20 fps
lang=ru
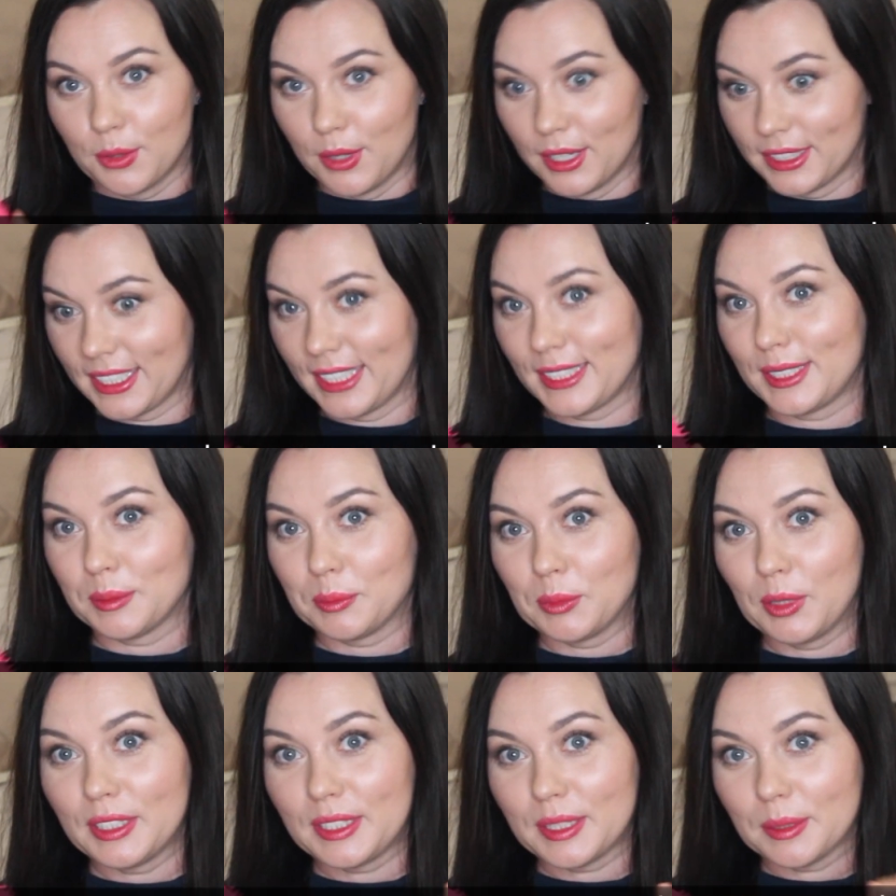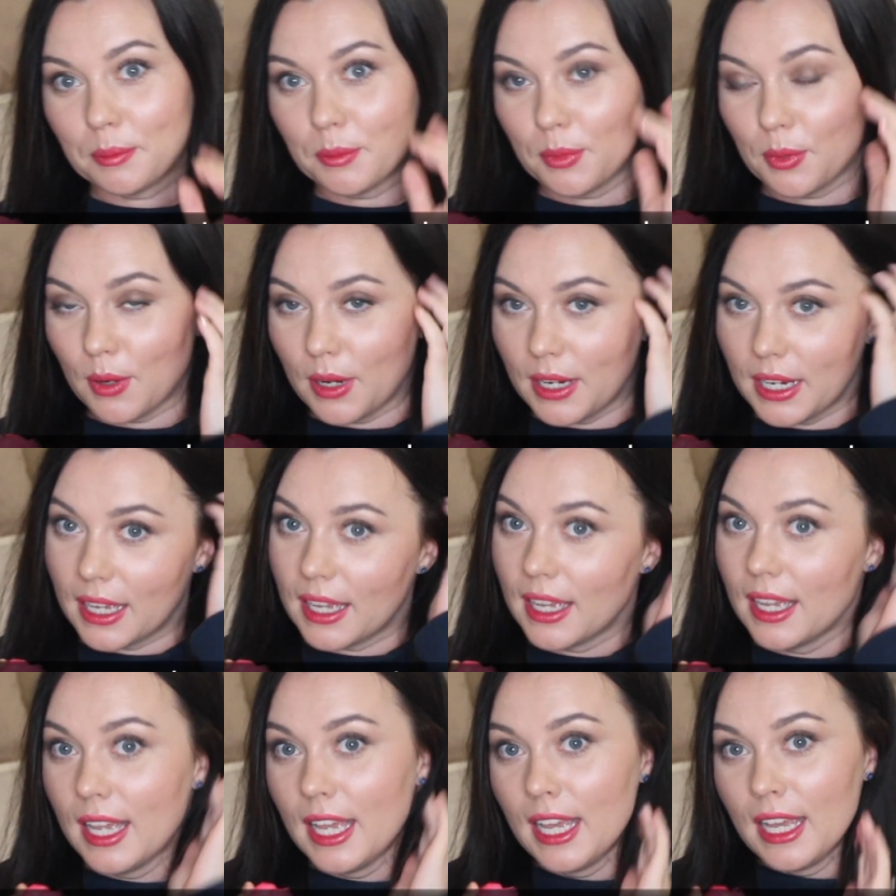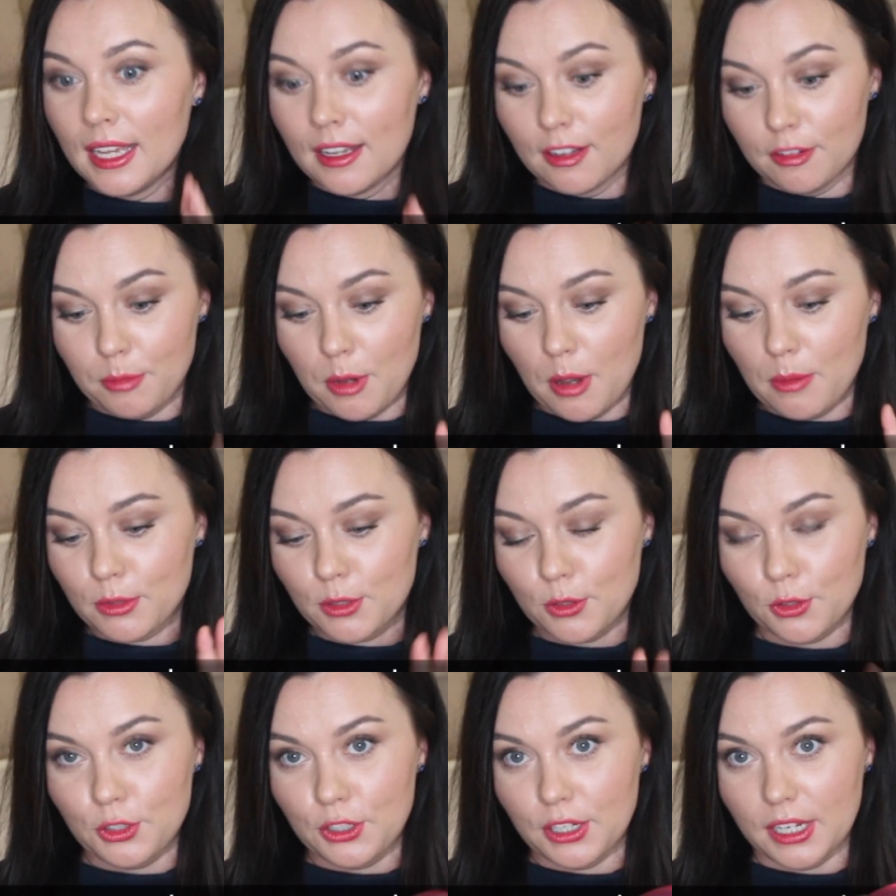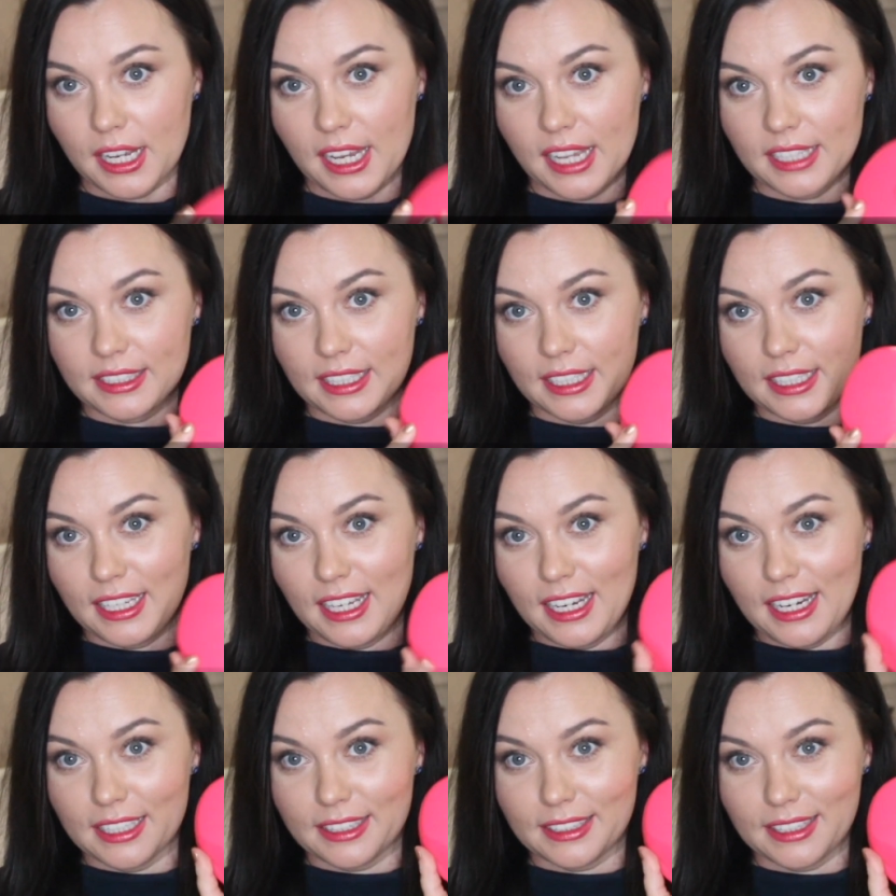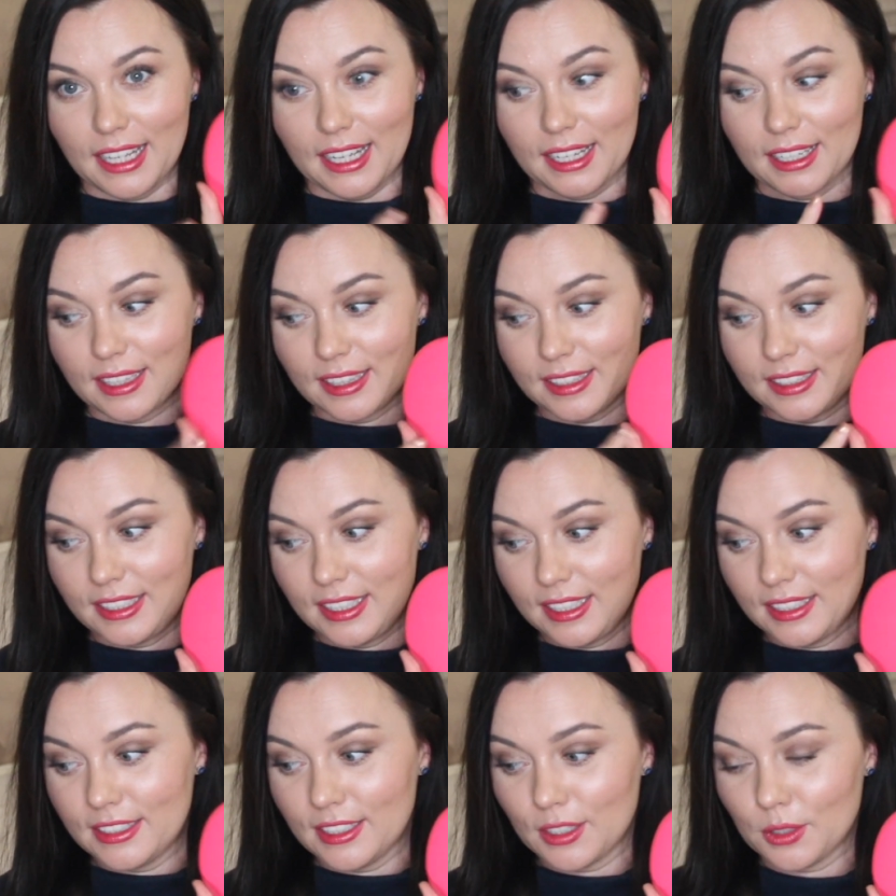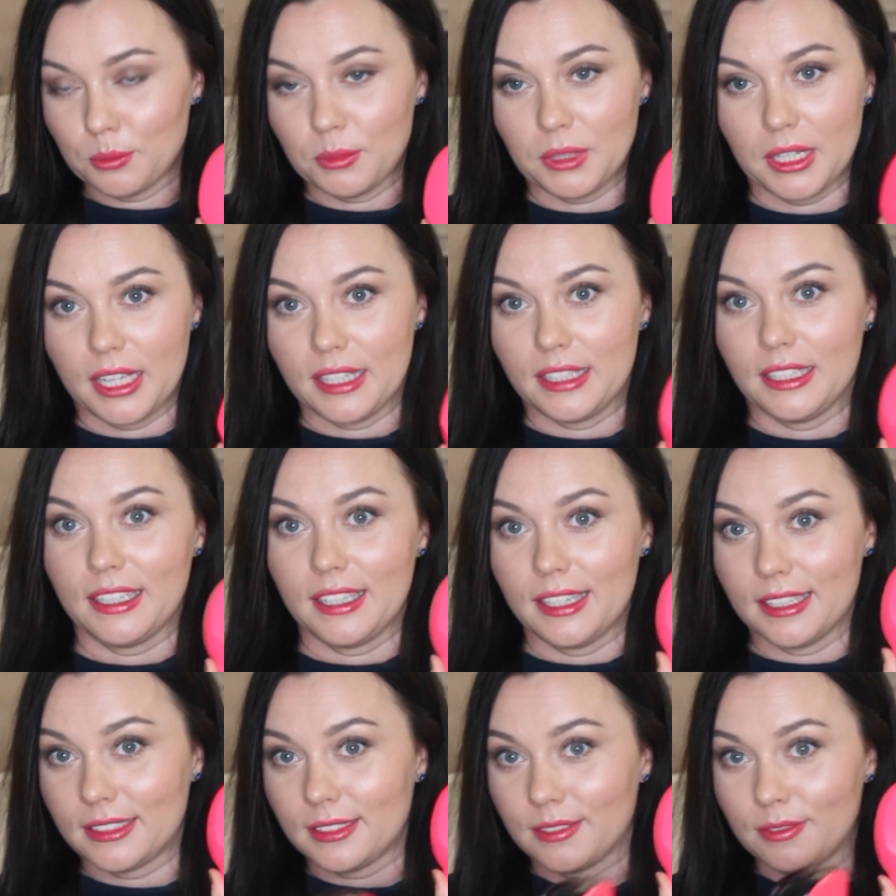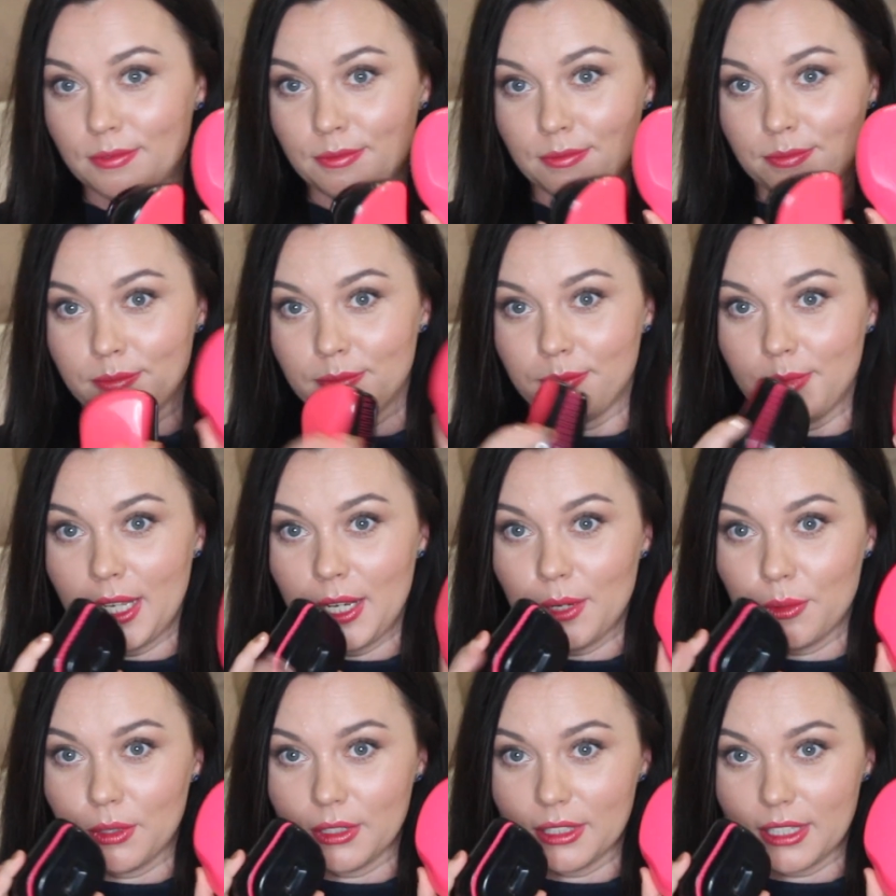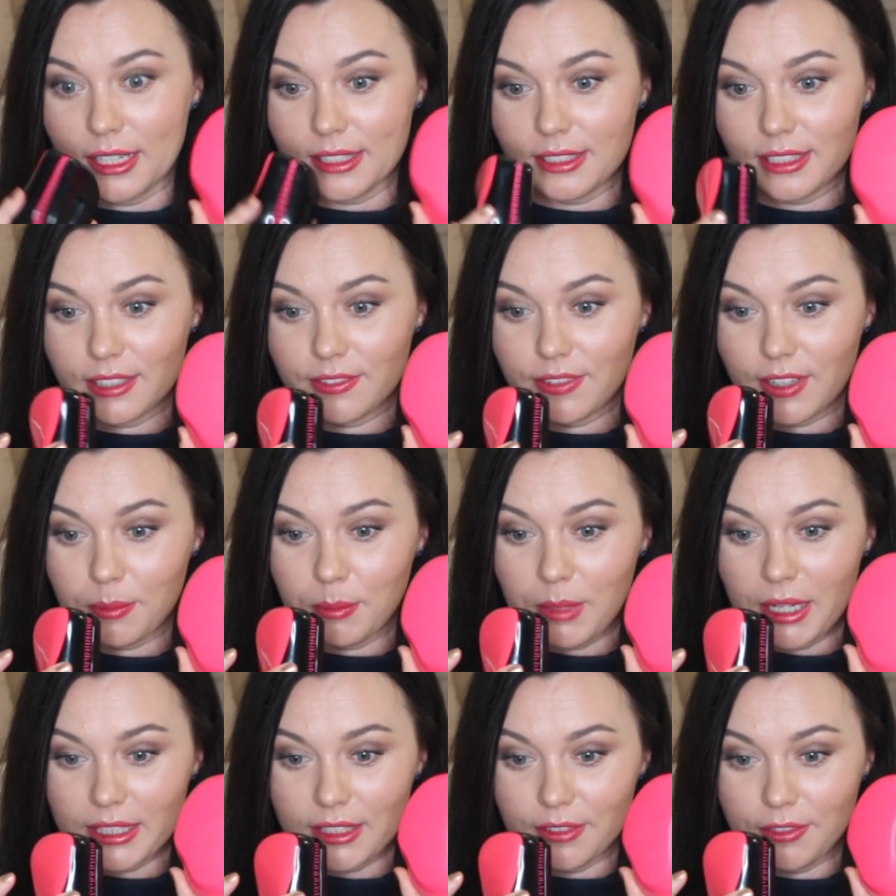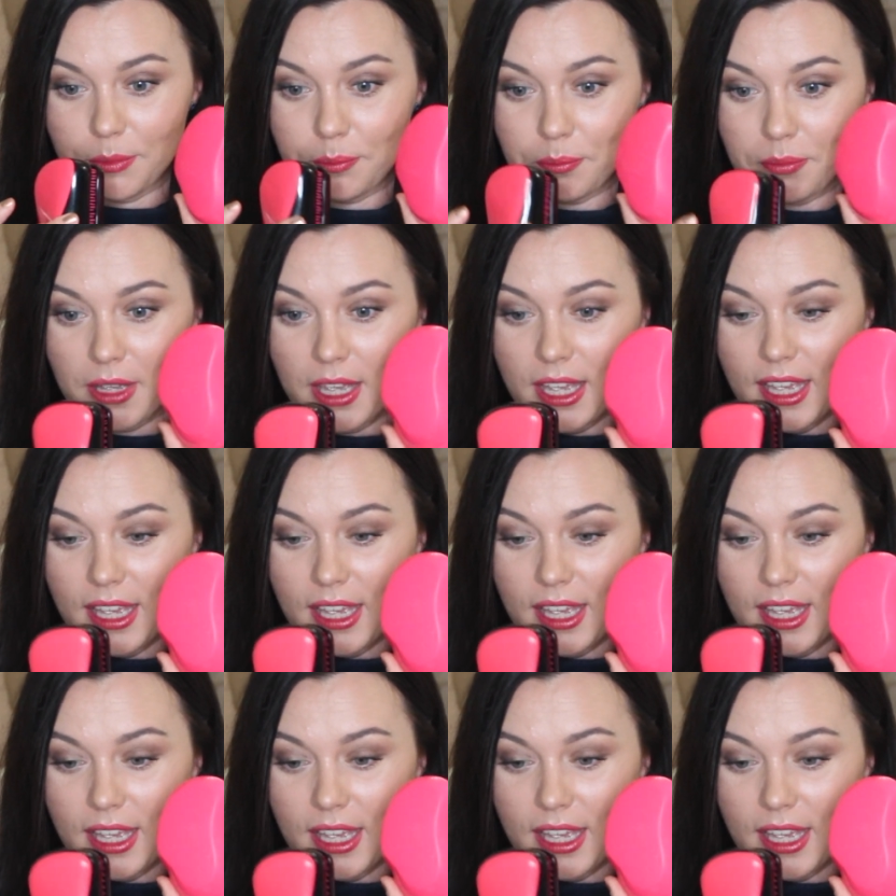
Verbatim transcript: год, а зимой тем более. В моем случае это или Tangle Teaser, у меня они есть миллион разных форматов, и,